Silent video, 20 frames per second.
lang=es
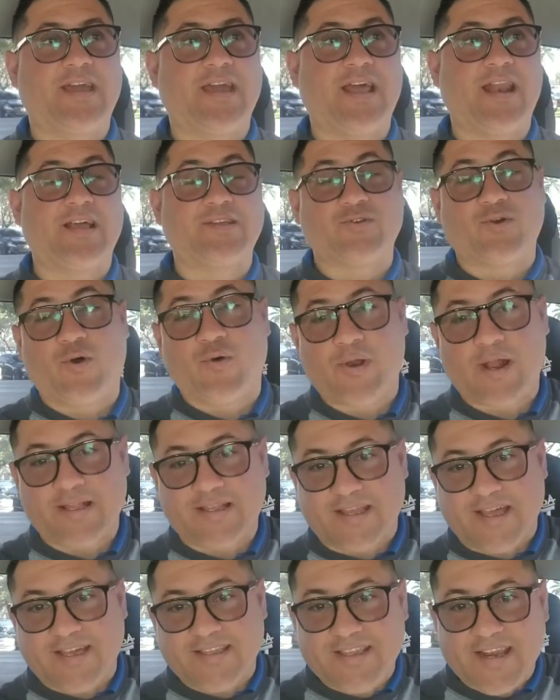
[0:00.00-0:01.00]
que las obras
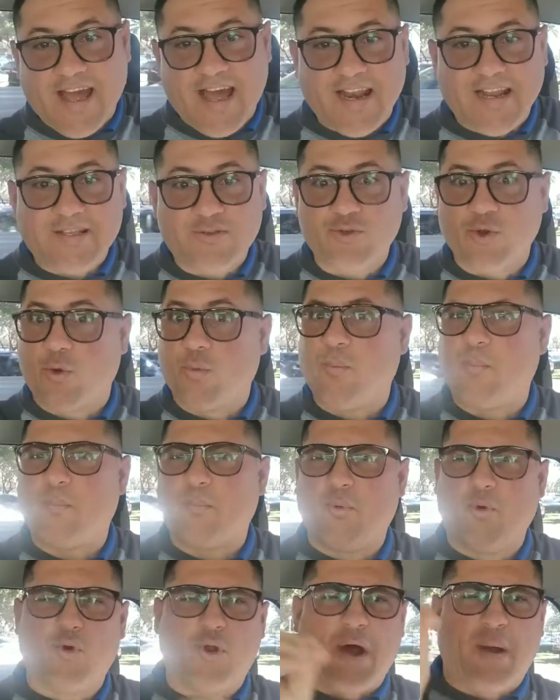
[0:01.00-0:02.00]
teatrales son
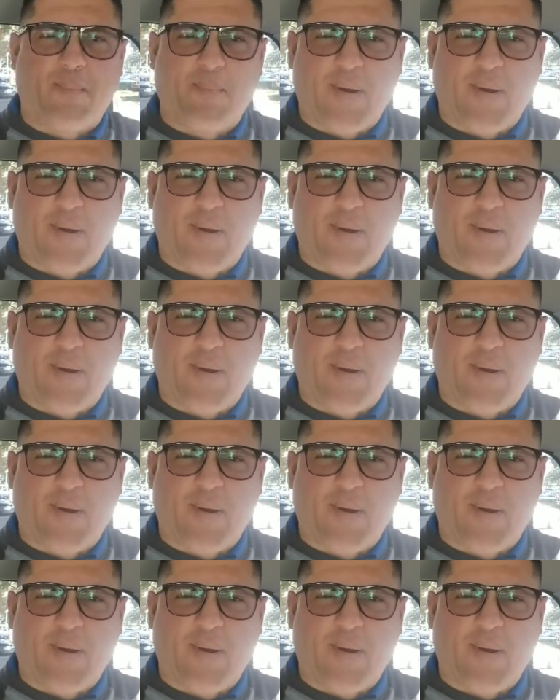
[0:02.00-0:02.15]
puras